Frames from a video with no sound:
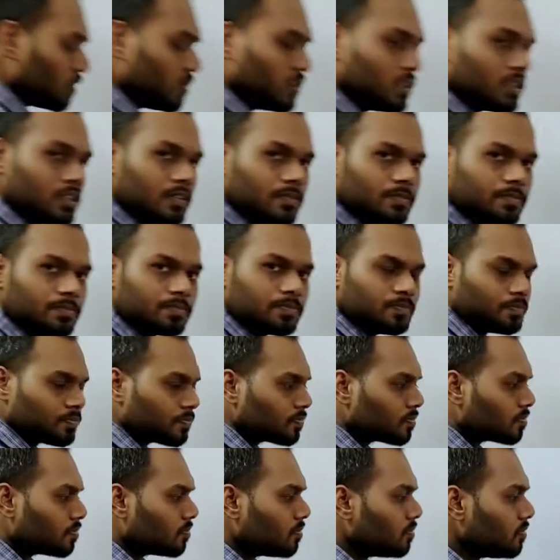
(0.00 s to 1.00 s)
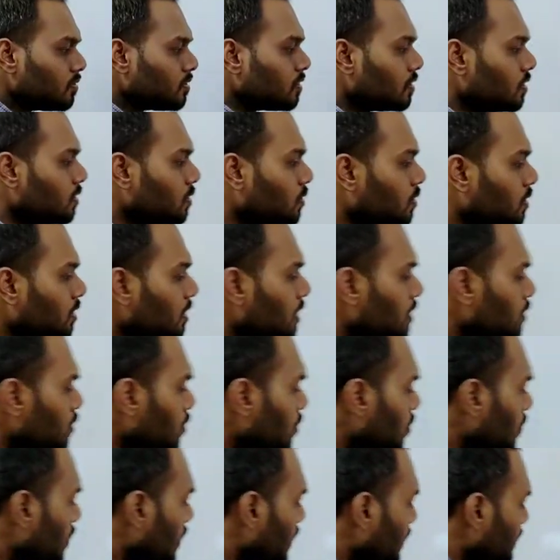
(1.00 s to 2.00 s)
ठीक तो ये
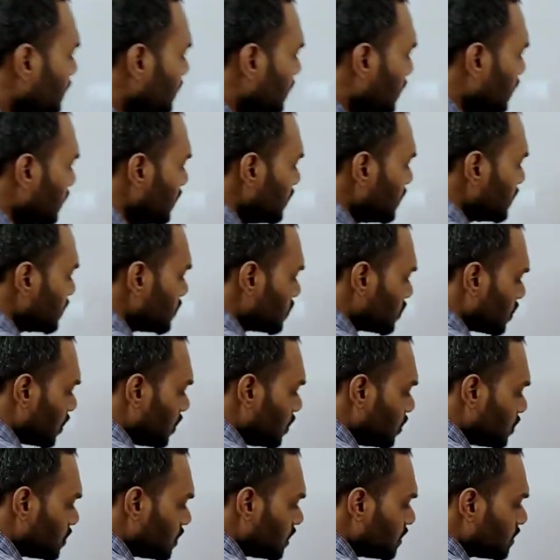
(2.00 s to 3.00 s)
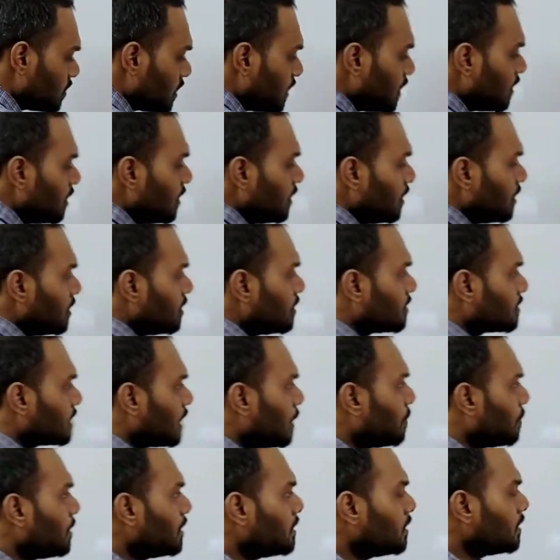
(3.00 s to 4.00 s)
तो हो गया इसका सॉल्यूशन सेट
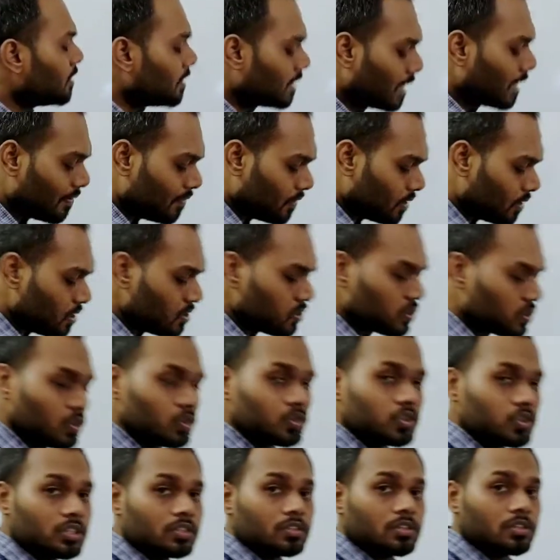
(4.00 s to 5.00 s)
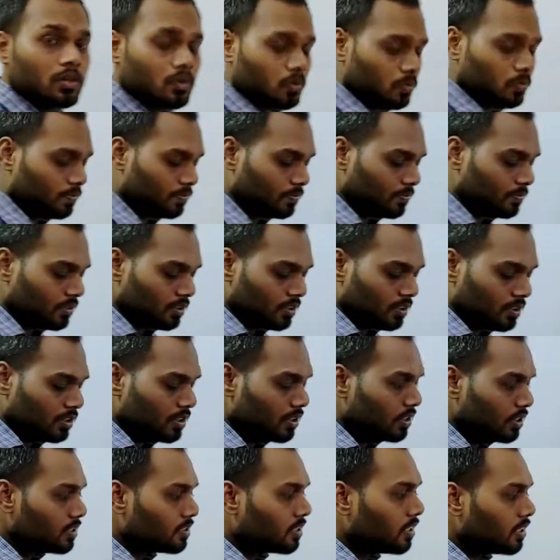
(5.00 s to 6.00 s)
इसका मैं यदि ग्राफिकल सॉल्यूशन करूं
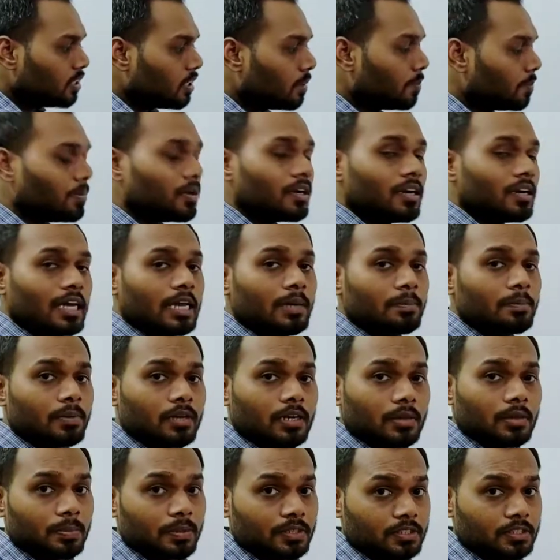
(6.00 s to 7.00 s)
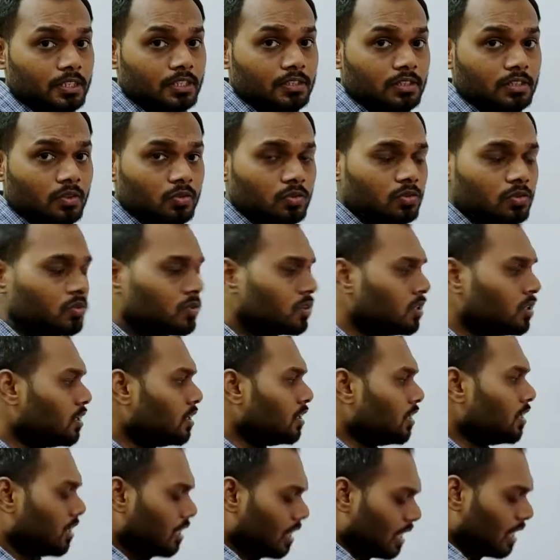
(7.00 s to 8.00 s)
इसे नंबर लाइन पर रिप्रेजेंट करूं क्योंकि
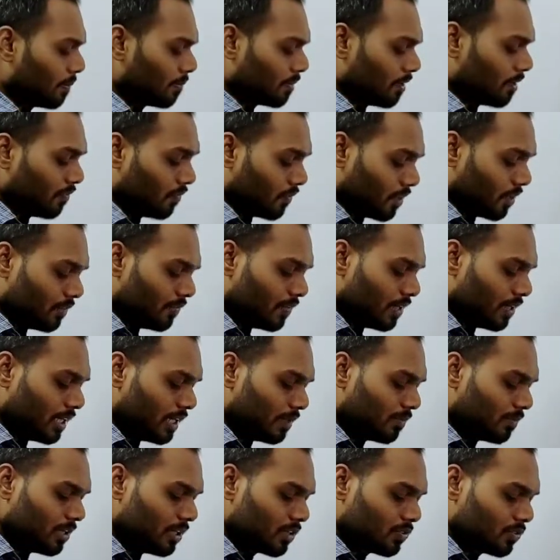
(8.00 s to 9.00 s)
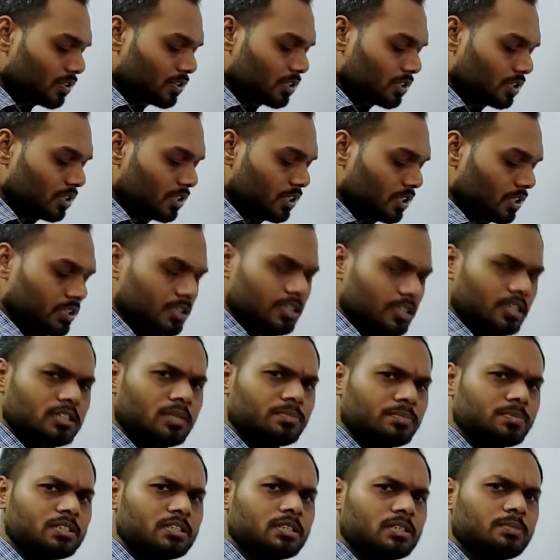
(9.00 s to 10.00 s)
आपका वन वेरिएबल इक्वेशन है ये
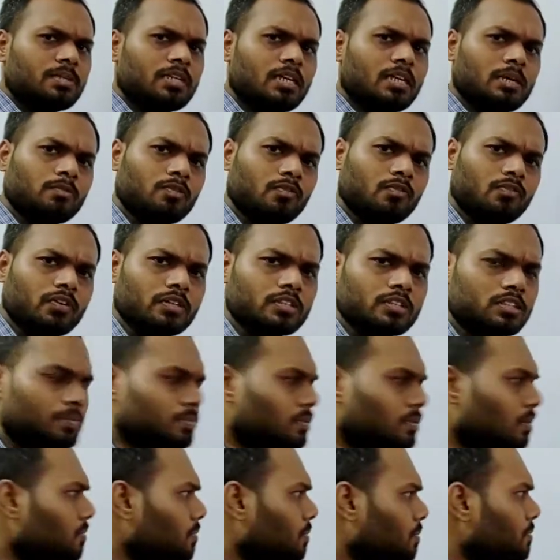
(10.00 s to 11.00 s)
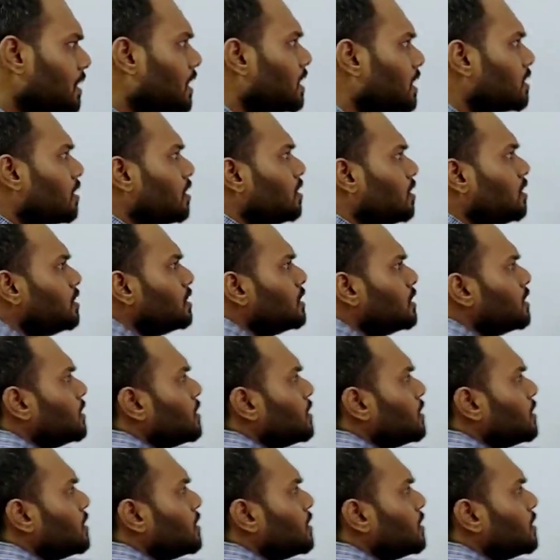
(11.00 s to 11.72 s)
सब चीज़ें मैंने आपको फर्स्ट चैप्टर में समझाया था